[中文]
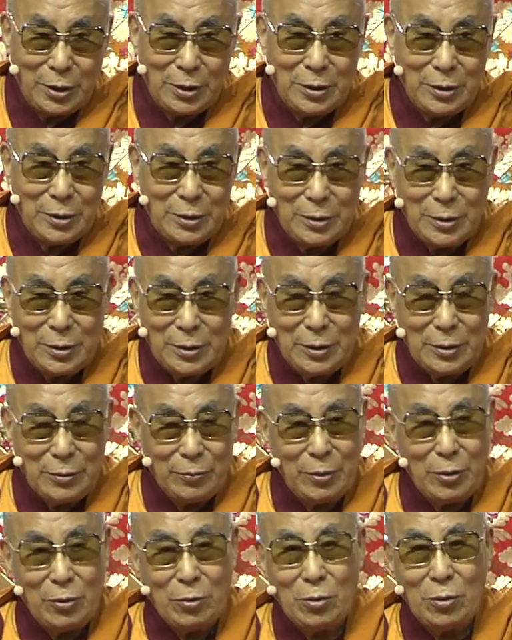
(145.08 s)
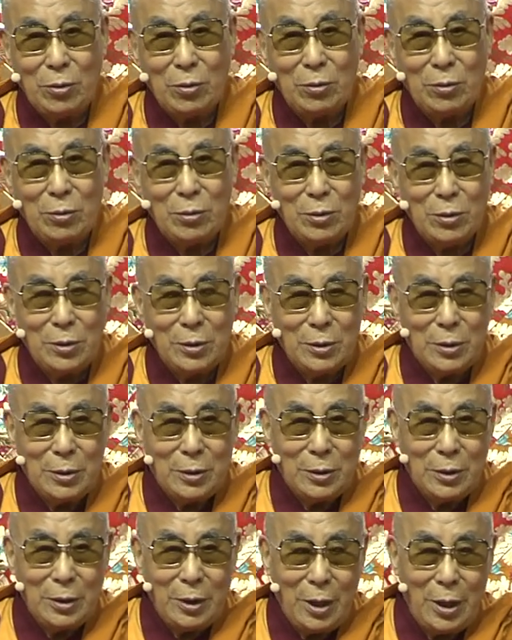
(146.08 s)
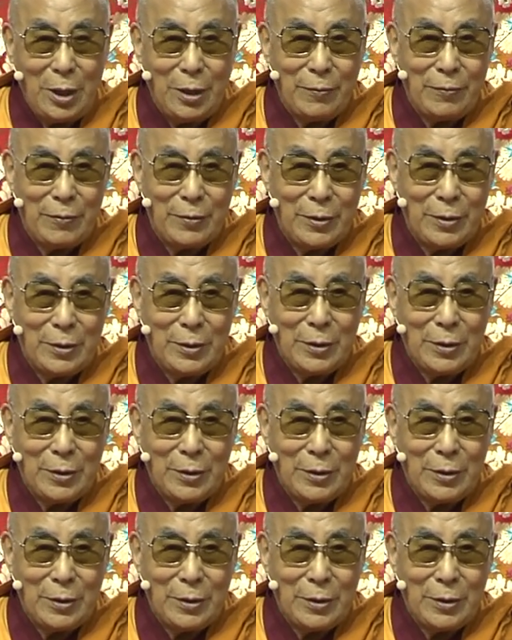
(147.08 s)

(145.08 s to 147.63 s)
或者是来自其他国家的人，